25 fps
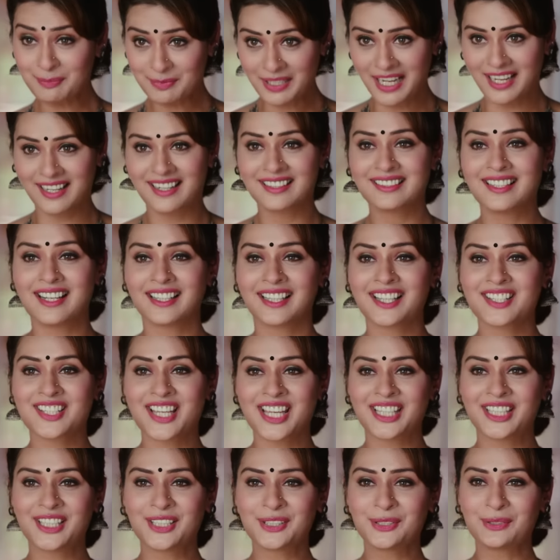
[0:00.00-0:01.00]
अगर आप खाना
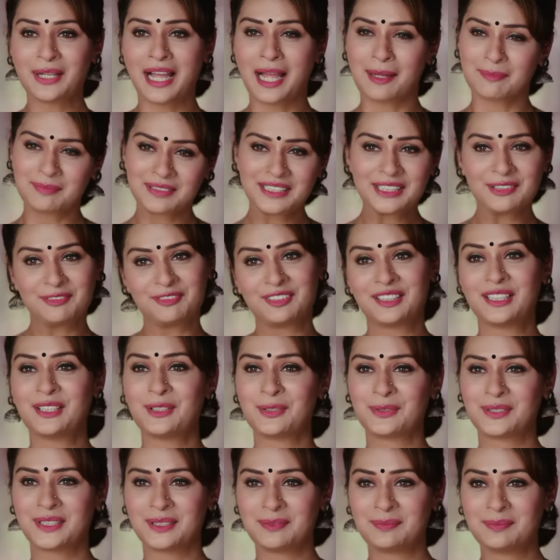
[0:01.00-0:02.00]
खाकर जाएंगी तो हमें बहुत
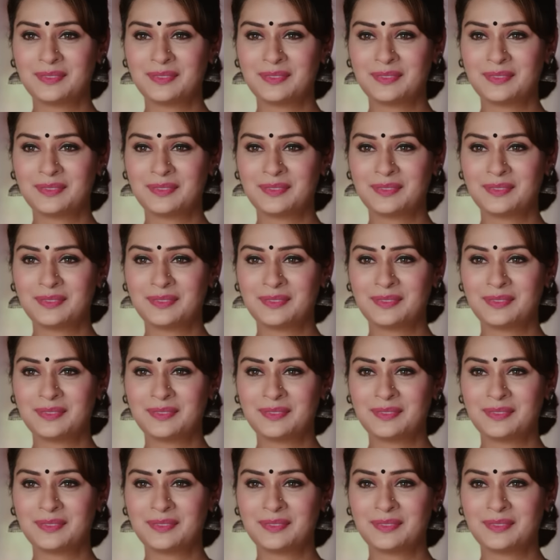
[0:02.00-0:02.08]
अच्छा